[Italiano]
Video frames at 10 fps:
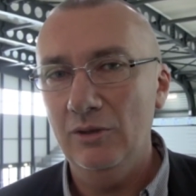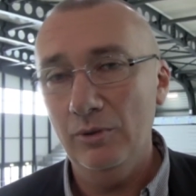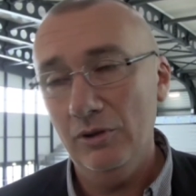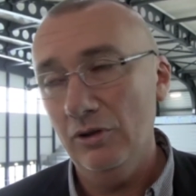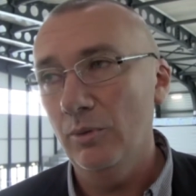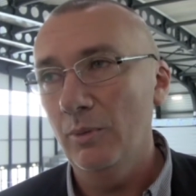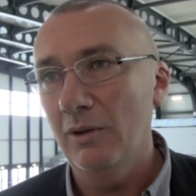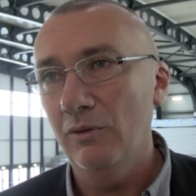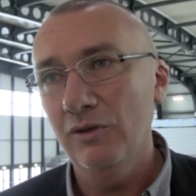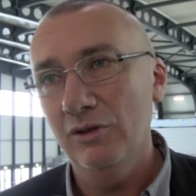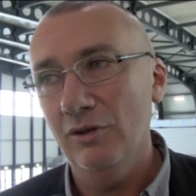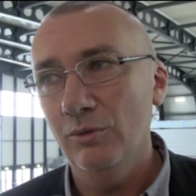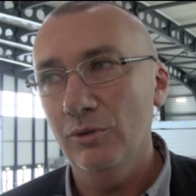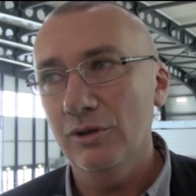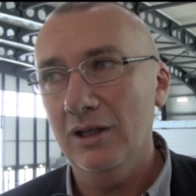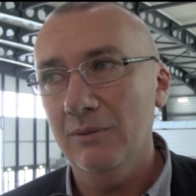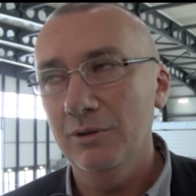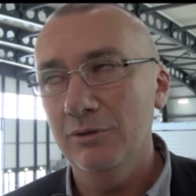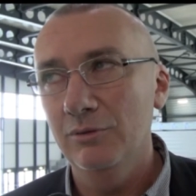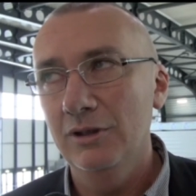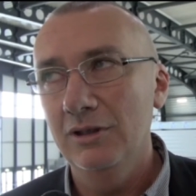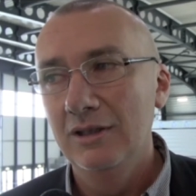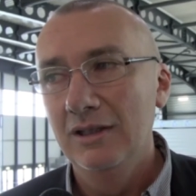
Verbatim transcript: però dopo abbiamo vinto la World Cup, per cui